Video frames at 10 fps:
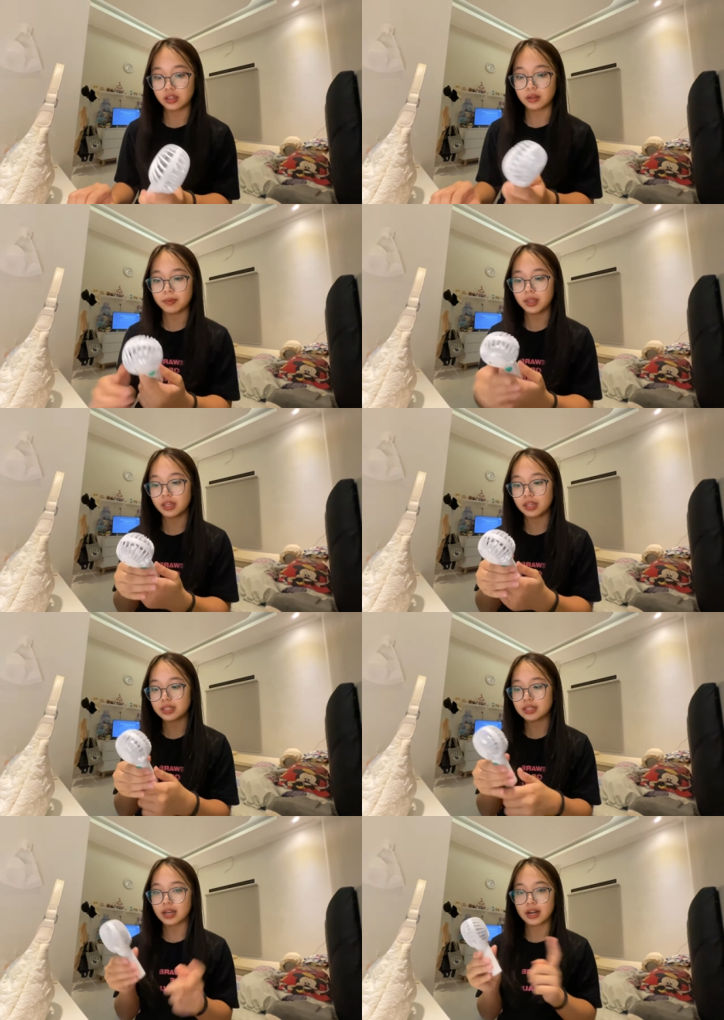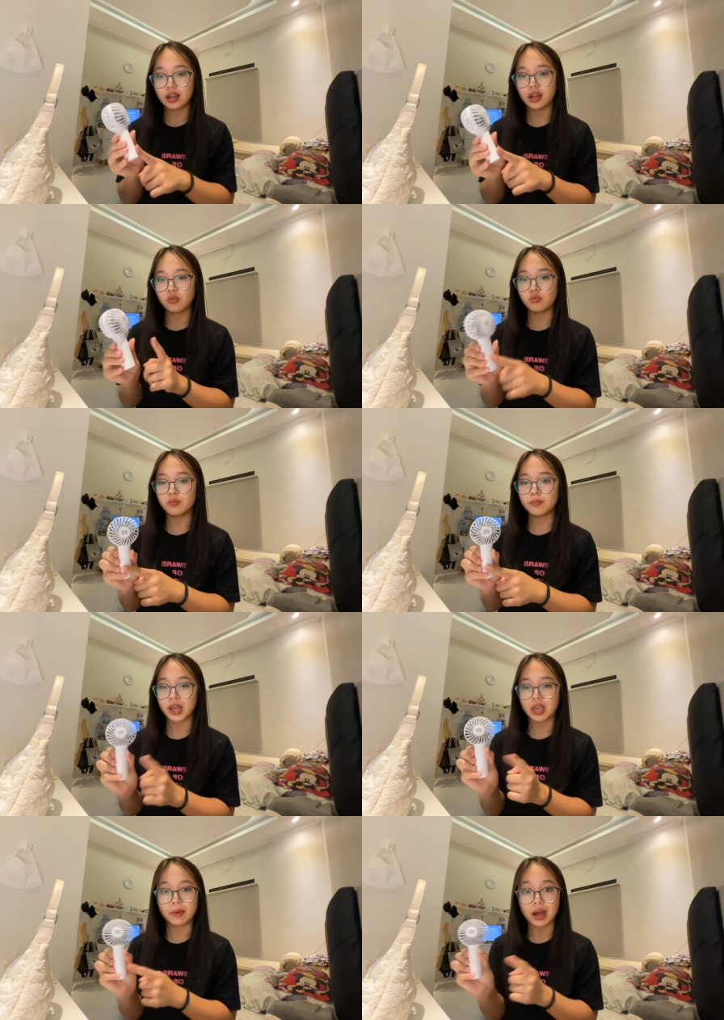Tapi ini sekarang aku
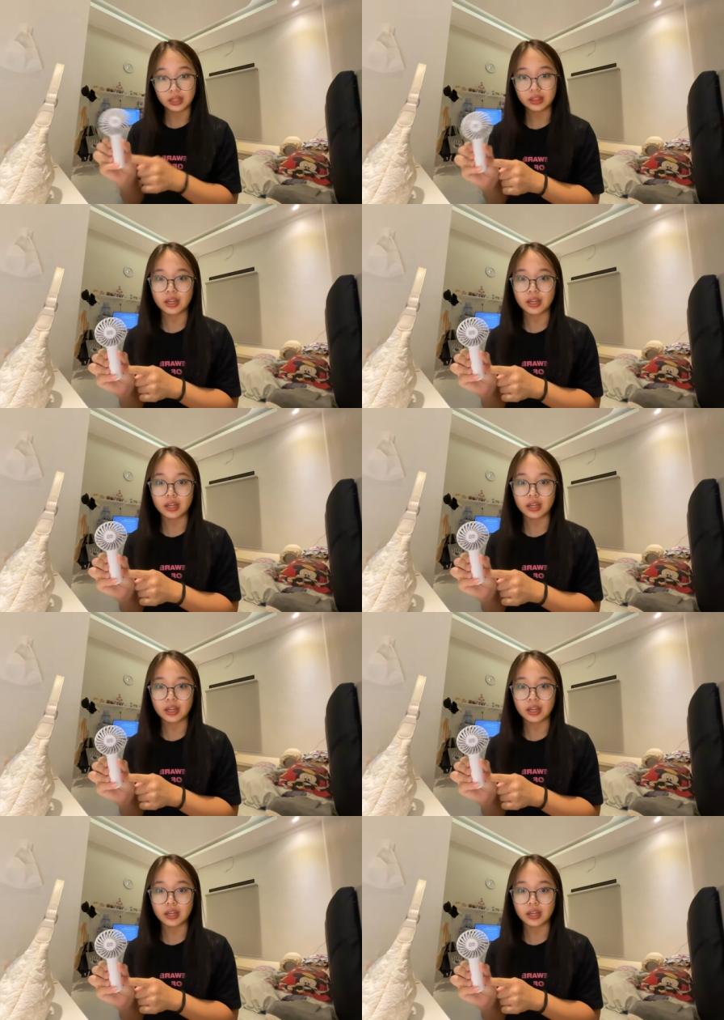pakai banget